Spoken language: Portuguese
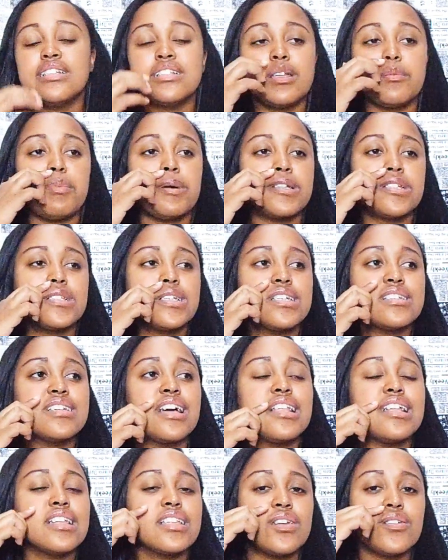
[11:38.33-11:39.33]
Você pode
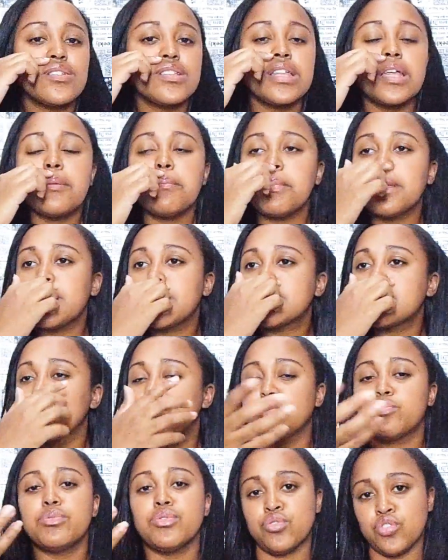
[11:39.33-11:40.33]
deixar lá até um tempinho
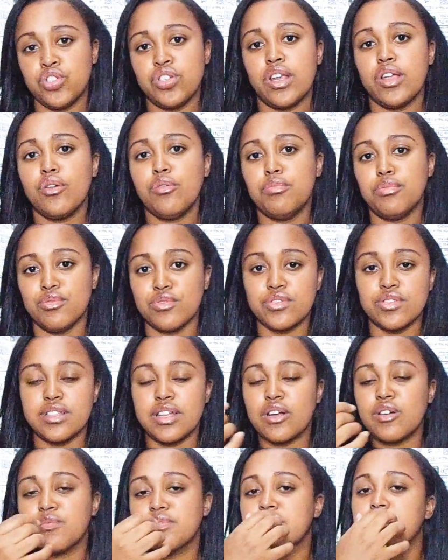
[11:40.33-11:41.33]
assim, tipo, eu tirei o pulso,
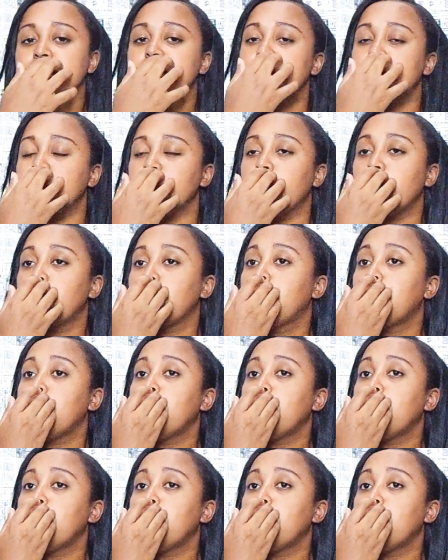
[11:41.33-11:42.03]
né, como vocês viram.